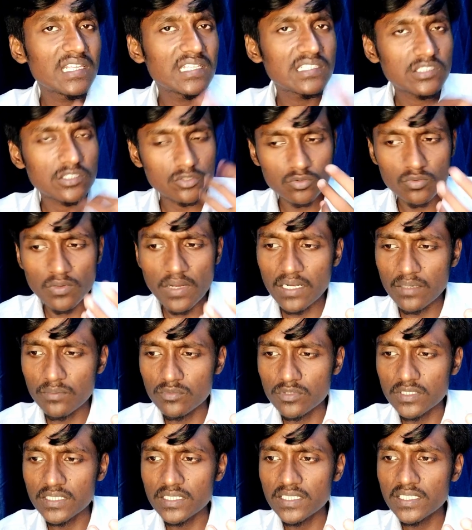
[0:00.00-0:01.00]
लेस प्लाक
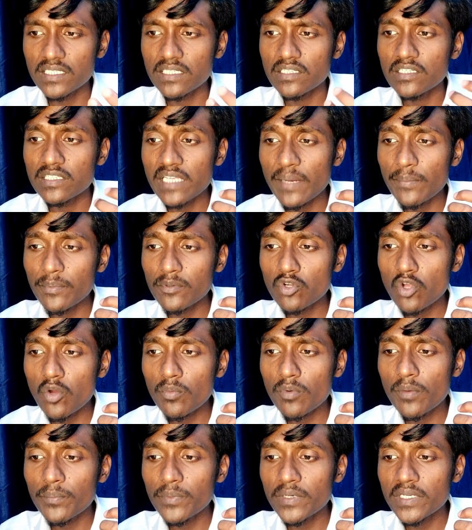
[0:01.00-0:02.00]
मंकी ठीक है ना यहाँ पर
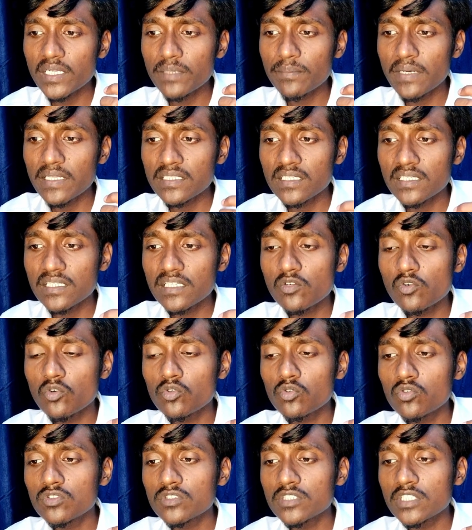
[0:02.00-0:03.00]
टॉप कंपनी की बात करें
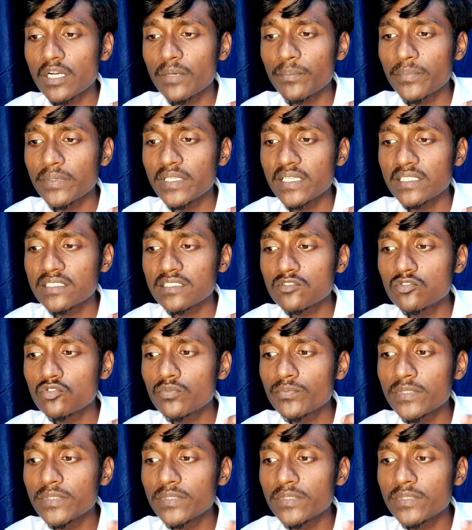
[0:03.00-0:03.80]
कौन कौन से कंपनी ऐसे